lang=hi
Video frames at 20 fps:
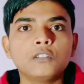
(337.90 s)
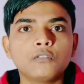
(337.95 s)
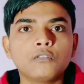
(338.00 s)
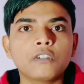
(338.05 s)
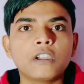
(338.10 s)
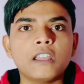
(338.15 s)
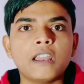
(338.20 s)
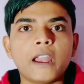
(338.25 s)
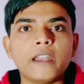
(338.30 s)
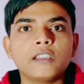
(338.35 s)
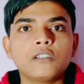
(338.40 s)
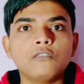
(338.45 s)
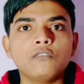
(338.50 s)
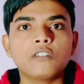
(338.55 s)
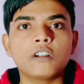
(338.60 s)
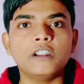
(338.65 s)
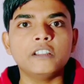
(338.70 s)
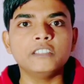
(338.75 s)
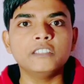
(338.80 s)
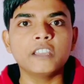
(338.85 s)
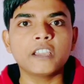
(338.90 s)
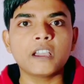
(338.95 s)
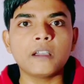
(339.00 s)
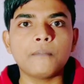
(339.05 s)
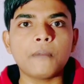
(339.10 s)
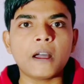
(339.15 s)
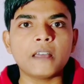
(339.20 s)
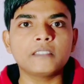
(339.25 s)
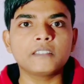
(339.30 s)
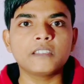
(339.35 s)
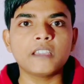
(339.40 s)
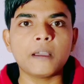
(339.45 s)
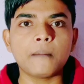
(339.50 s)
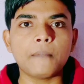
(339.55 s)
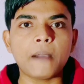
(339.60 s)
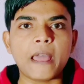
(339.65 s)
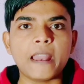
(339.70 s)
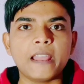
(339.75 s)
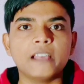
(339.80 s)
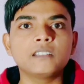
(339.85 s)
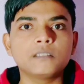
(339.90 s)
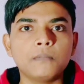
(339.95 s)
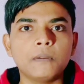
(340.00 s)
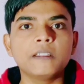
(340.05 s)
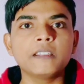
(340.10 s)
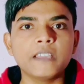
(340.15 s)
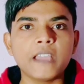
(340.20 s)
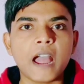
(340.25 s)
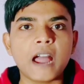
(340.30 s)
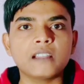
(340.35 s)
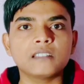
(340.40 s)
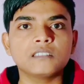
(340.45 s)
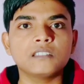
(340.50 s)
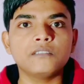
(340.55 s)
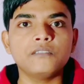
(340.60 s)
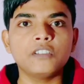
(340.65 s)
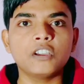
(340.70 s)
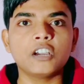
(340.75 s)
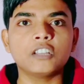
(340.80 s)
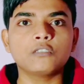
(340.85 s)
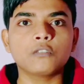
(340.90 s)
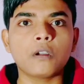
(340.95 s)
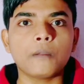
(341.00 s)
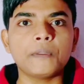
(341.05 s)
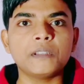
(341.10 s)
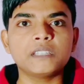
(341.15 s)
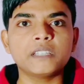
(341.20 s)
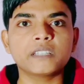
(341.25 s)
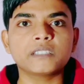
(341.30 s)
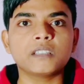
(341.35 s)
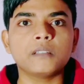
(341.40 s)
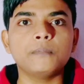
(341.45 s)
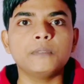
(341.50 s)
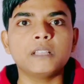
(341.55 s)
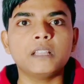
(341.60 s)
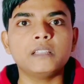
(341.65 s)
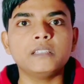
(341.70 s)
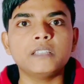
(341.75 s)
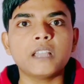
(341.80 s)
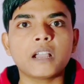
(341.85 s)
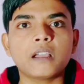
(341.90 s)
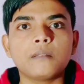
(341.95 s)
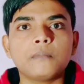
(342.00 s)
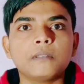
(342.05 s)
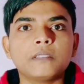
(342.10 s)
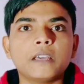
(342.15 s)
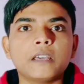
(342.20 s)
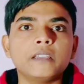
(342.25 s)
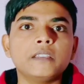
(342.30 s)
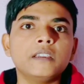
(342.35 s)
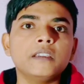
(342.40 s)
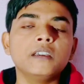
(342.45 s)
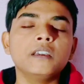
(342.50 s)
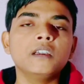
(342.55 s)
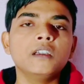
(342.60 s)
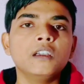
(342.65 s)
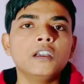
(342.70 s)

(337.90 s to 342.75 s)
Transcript: इन दोनों खिलाड़ी को खरीदने के बाद क्या बैलेंस बन गया आरसीबी का तो कमेंट सेक्शन में जल्दी जाकर बताइए